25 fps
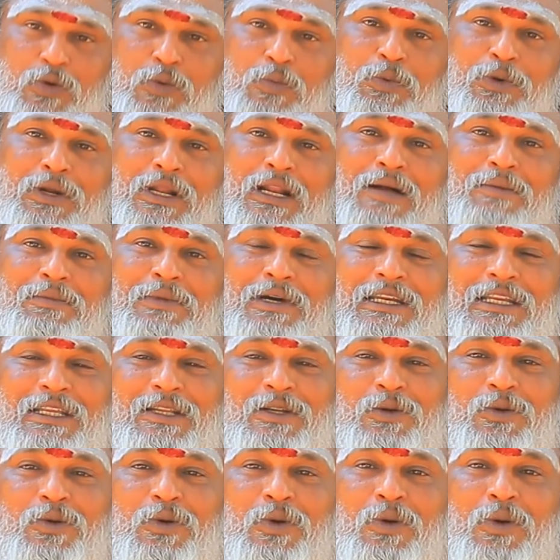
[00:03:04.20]
கூப்பிடுற மாதிரி
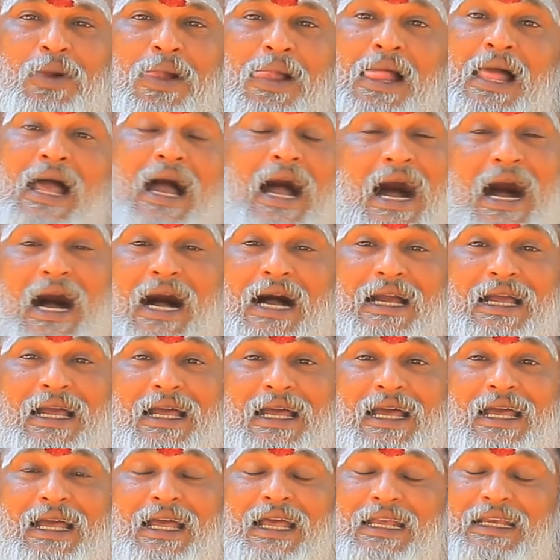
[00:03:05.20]
இருக்கும் ஆக
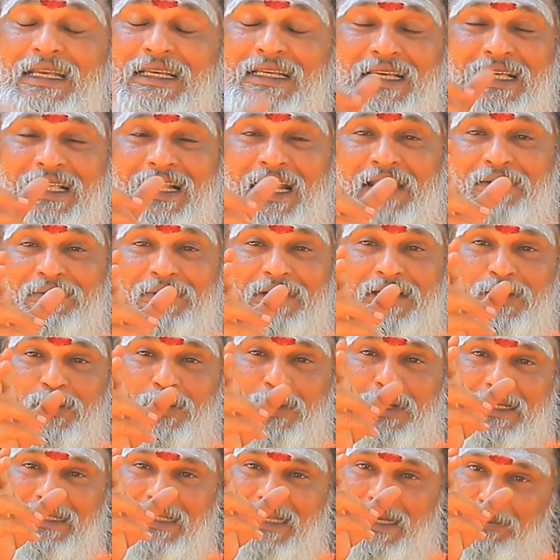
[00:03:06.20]

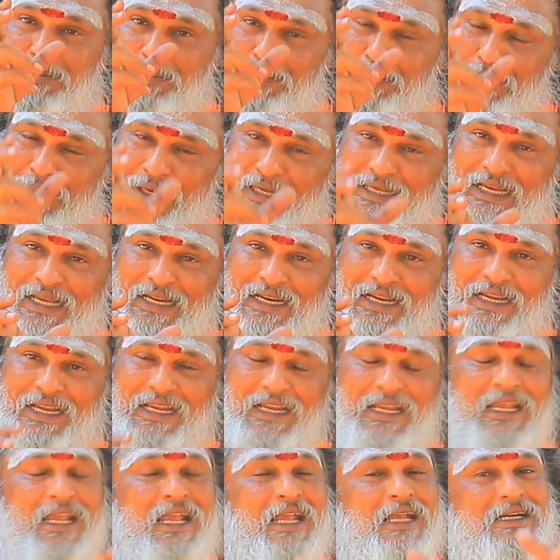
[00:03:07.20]
இறைவனுடைய பெயரை
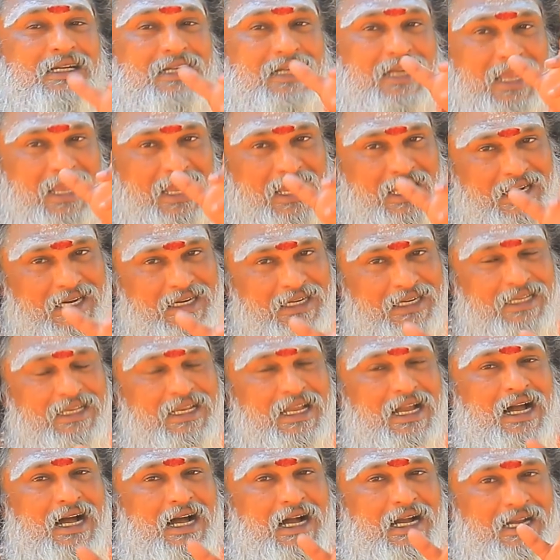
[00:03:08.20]

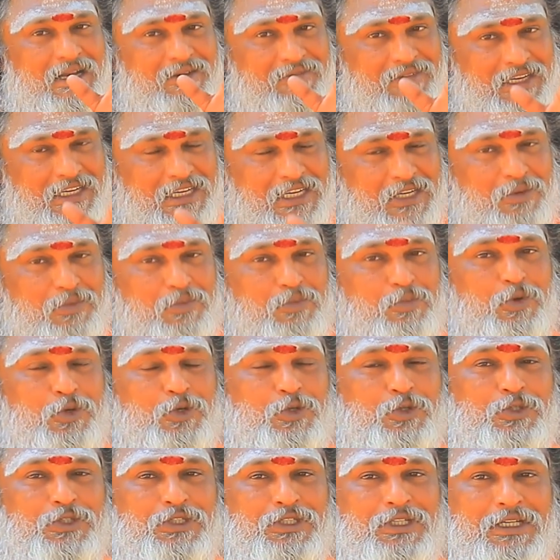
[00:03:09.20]
நேரடியாக வைக்கும்
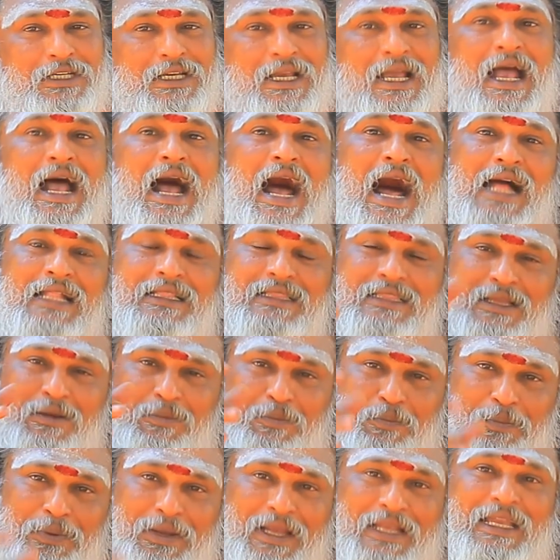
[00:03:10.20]
பொழுது அந்த
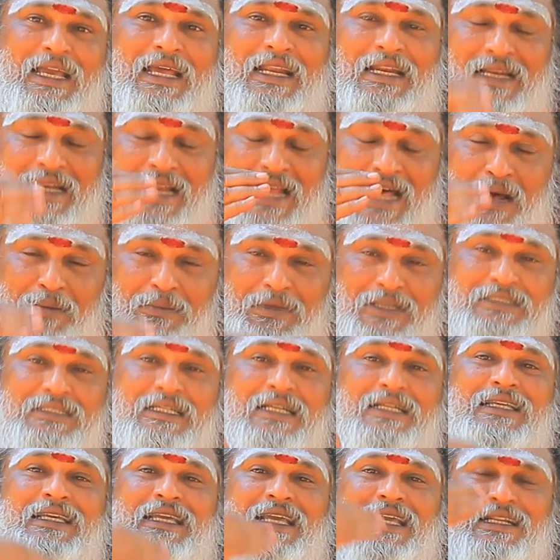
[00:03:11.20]
பெயர் நாம
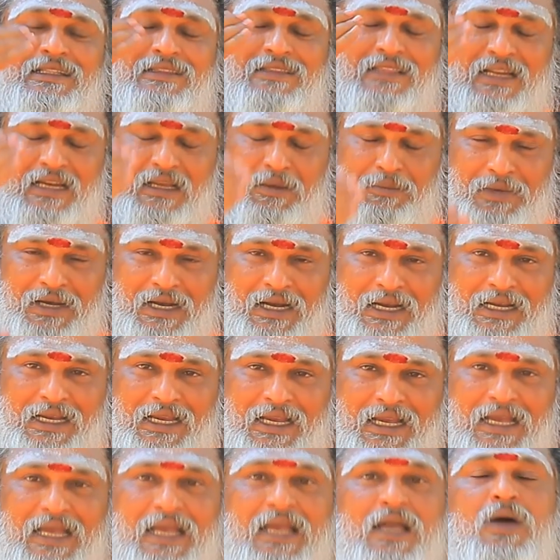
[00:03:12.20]

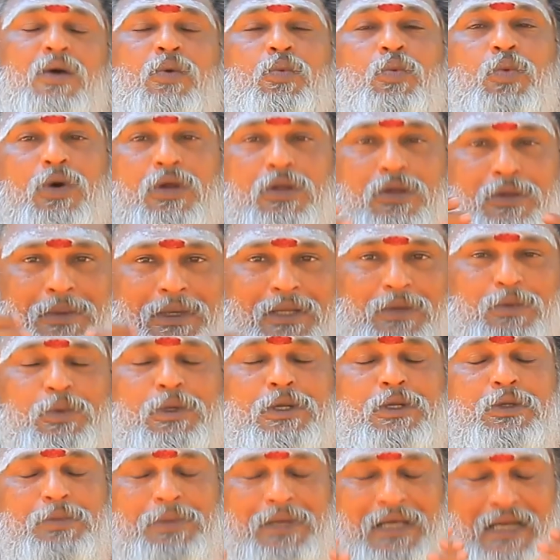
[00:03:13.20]
சங்கீர்த்தனமாக ஒருவர்
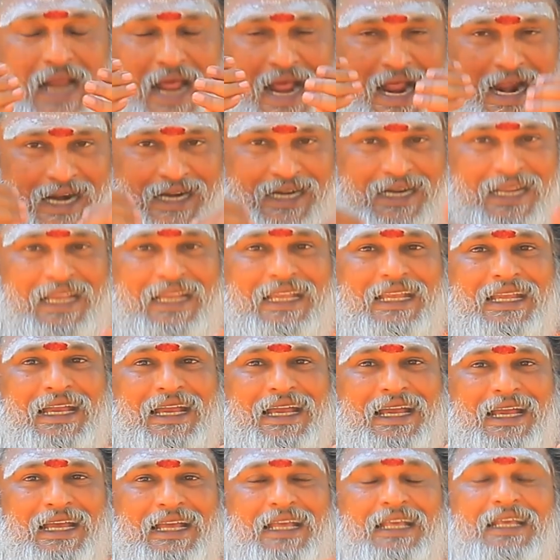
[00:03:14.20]
ஒருவர் அழைக்க
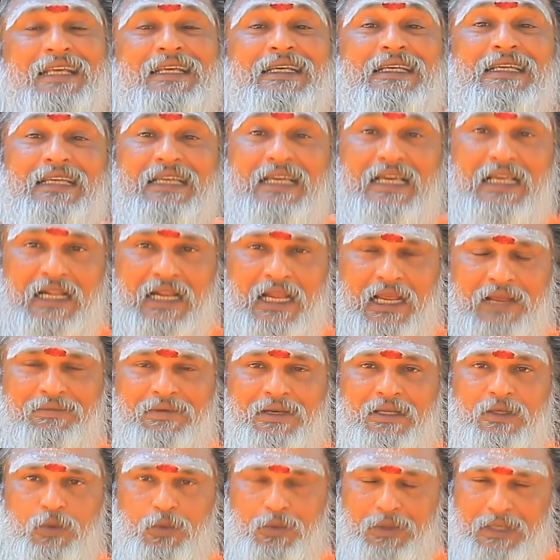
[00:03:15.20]

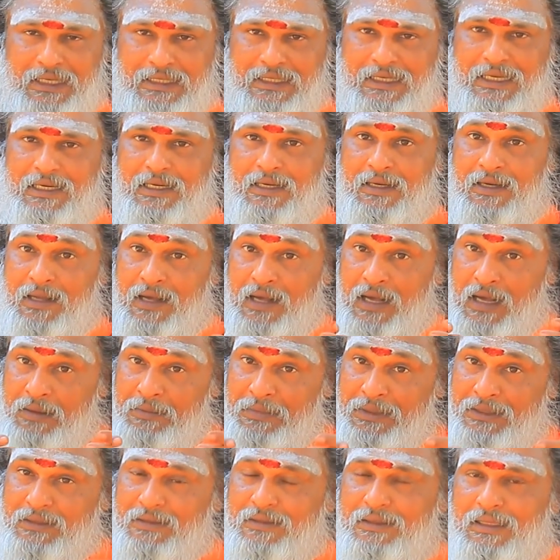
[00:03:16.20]
இறைவனுடைய
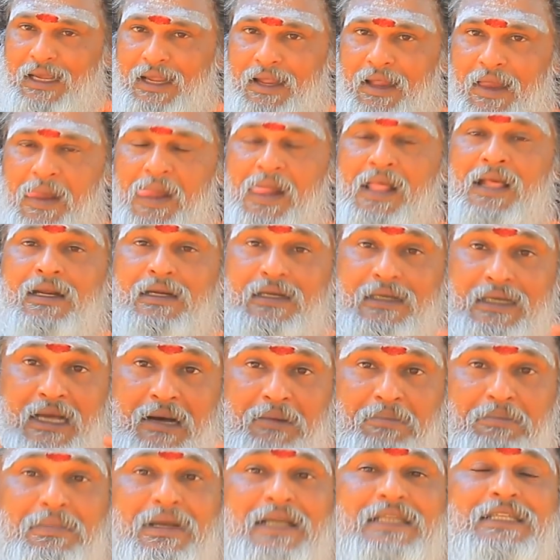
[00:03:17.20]
நாமத்தை
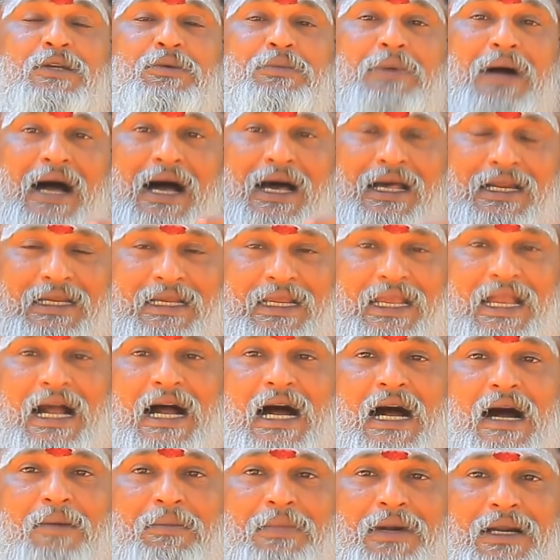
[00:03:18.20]
நம்மையும்
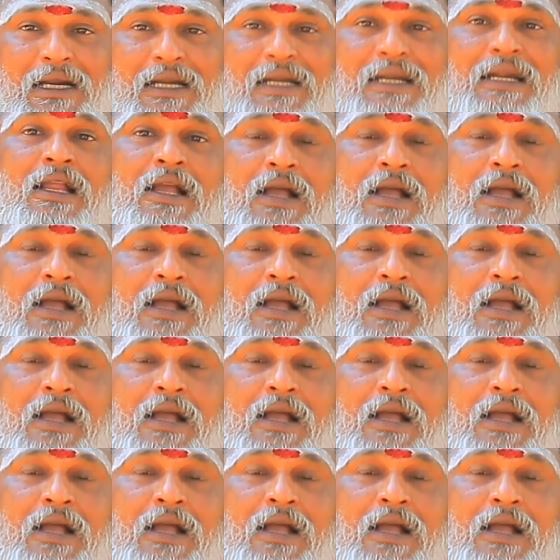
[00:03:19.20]
அறியாமல்